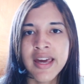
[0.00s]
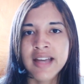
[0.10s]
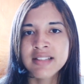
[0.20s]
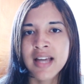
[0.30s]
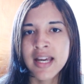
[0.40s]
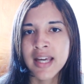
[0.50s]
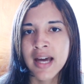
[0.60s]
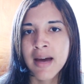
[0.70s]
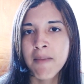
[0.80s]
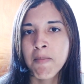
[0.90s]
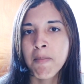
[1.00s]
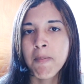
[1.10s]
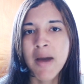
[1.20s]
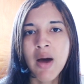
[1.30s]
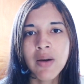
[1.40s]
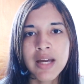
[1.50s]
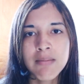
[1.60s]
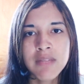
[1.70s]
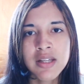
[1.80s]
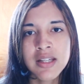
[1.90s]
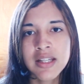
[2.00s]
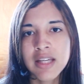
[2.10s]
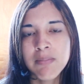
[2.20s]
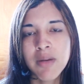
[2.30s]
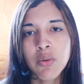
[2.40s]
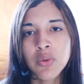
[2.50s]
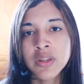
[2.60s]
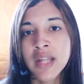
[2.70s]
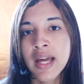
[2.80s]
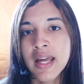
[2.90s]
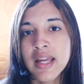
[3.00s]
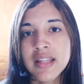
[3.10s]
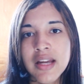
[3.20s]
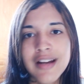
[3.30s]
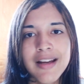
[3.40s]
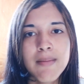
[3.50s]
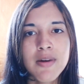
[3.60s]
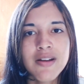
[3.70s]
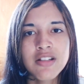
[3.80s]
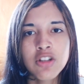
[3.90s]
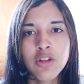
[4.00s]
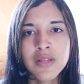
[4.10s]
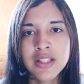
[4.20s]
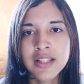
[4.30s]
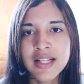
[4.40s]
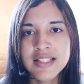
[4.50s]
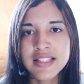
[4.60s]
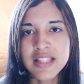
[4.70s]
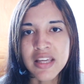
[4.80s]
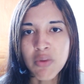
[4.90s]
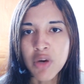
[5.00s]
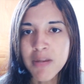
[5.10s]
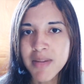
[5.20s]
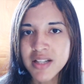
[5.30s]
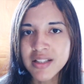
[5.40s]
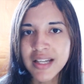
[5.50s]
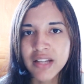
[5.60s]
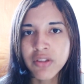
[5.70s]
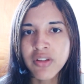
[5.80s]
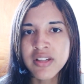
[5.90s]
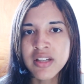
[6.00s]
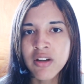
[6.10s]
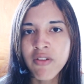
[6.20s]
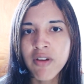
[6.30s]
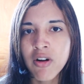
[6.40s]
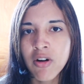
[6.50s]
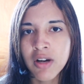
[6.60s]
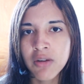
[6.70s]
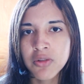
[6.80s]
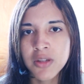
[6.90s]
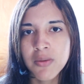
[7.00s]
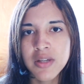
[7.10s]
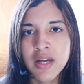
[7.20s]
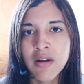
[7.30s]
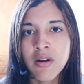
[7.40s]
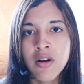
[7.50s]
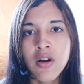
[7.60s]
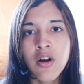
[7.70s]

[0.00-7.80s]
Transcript: ex Aija, Mao Gaming que pregunta, en 1993 y Winmarch, estos seis chicos fueron los que contribuyeron